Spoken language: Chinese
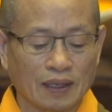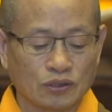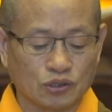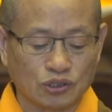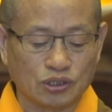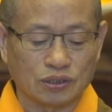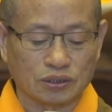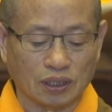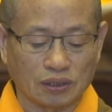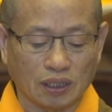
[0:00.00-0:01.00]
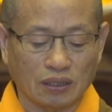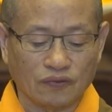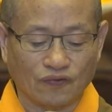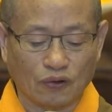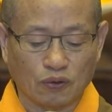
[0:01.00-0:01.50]
直至得登
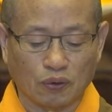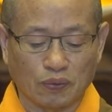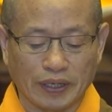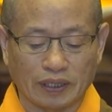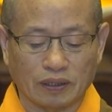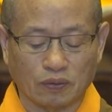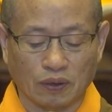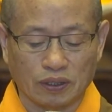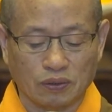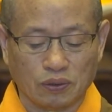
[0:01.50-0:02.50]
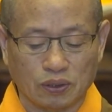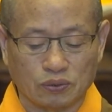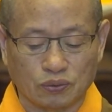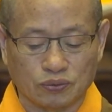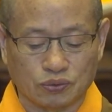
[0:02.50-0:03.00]
佛果位，我应欲
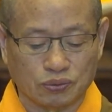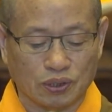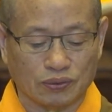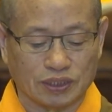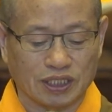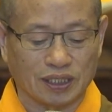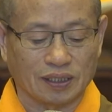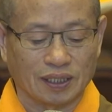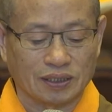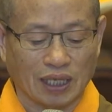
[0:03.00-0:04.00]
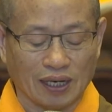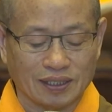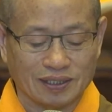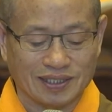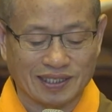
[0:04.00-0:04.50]
度诸有情，常
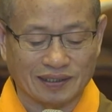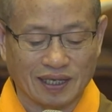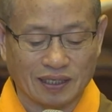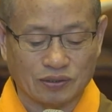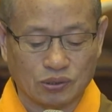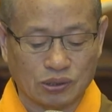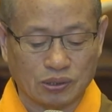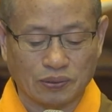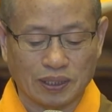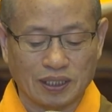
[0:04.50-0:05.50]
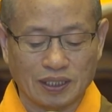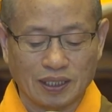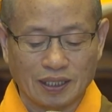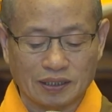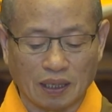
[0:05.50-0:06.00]
以此念须皈依
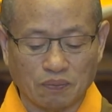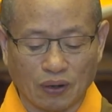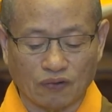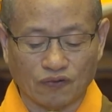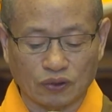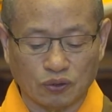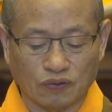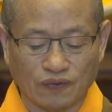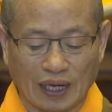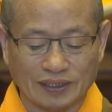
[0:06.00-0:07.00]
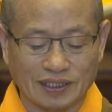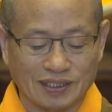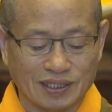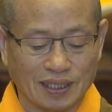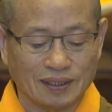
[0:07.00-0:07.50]
三宝，佛陀法及
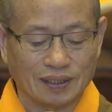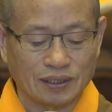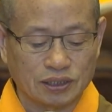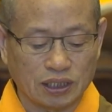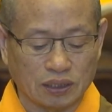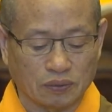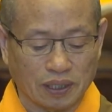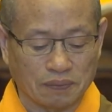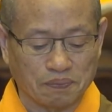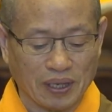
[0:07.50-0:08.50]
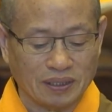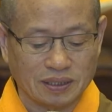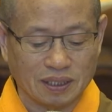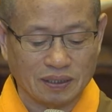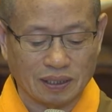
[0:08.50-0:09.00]
僧，智慧悲
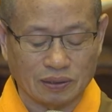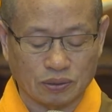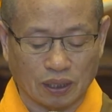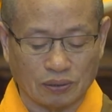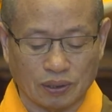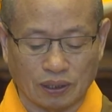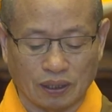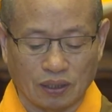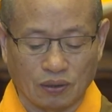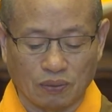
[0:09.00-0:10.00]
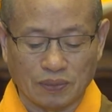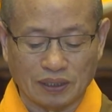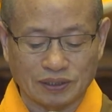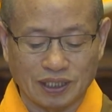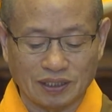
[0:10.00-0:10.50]
心与双运，勇
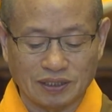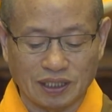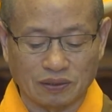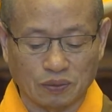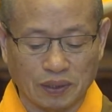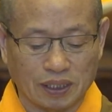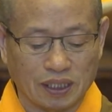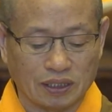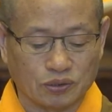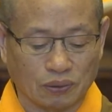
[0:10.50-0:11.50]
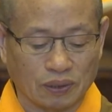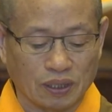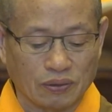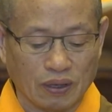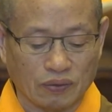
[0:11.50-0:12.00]
猛精进为利众，
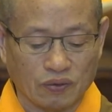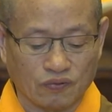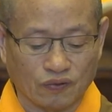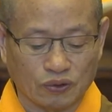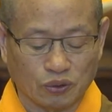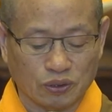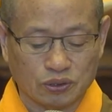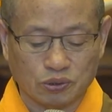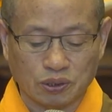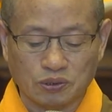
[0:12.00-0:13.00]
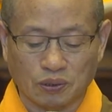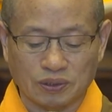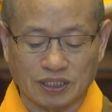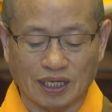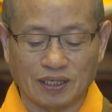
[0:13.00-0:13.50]
愿遇佛陀尊荣
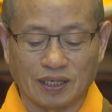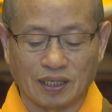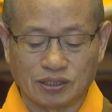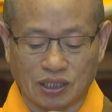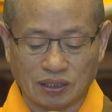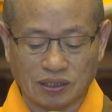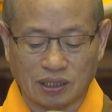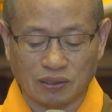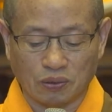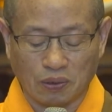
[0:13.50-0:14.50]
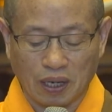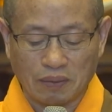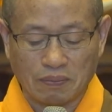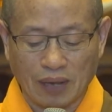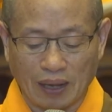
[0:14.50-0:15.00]
前，升起圆
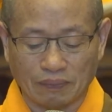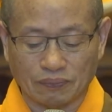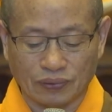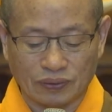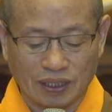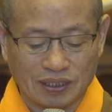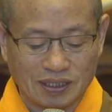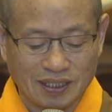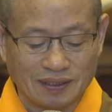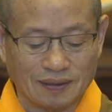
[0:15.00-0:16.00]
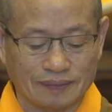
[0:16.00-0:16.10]
满菩提心。